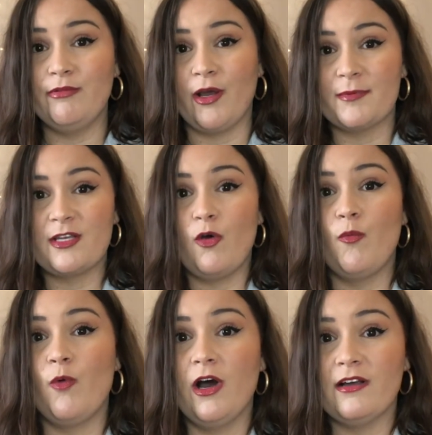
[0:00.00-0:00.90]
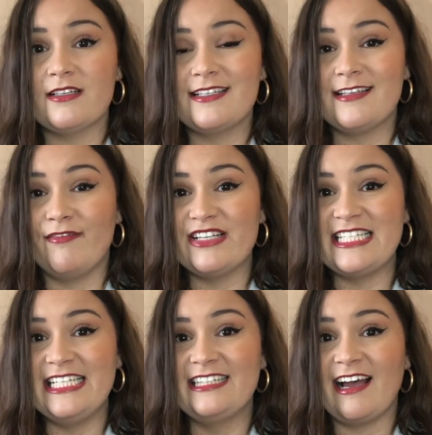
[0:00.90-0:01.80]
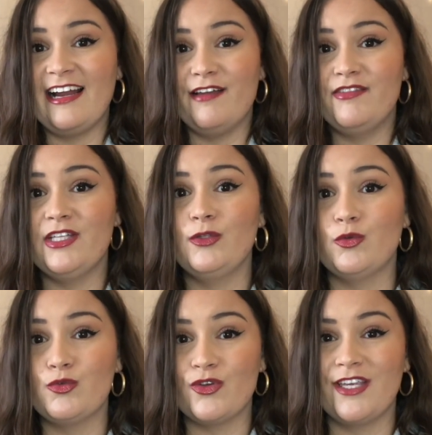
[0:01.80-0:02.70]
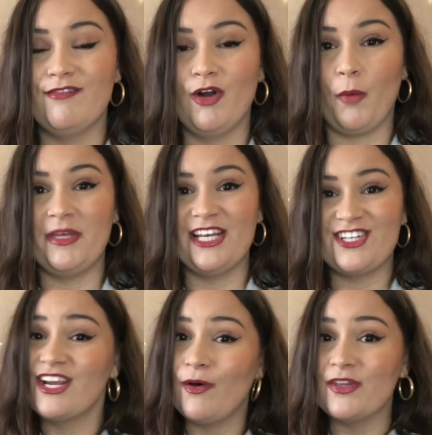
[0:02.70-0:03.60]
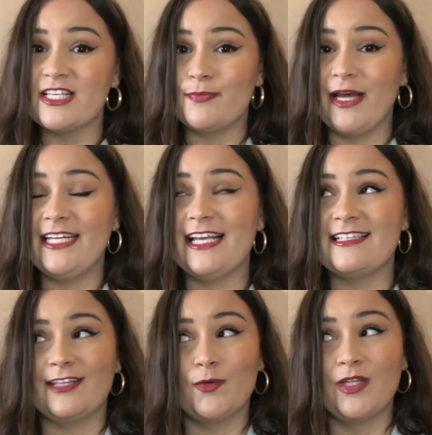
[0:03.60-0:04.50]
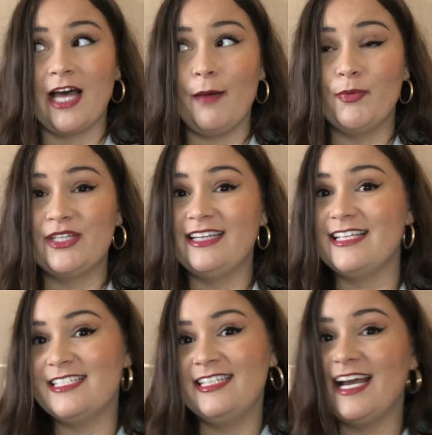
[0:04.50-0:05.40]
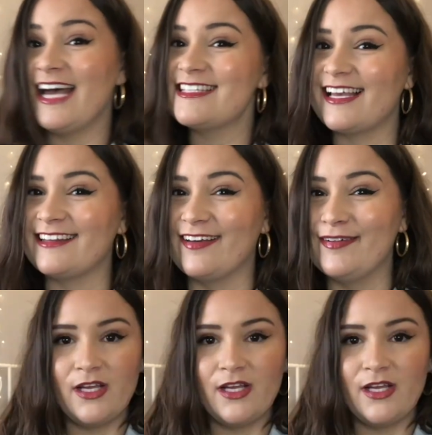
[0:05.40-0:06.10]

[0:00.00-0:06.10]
comme ça au moins ça facilitera la vie de tous ceux qui veulent emménager en Espagne et ça donnera peut-être des idées à certains.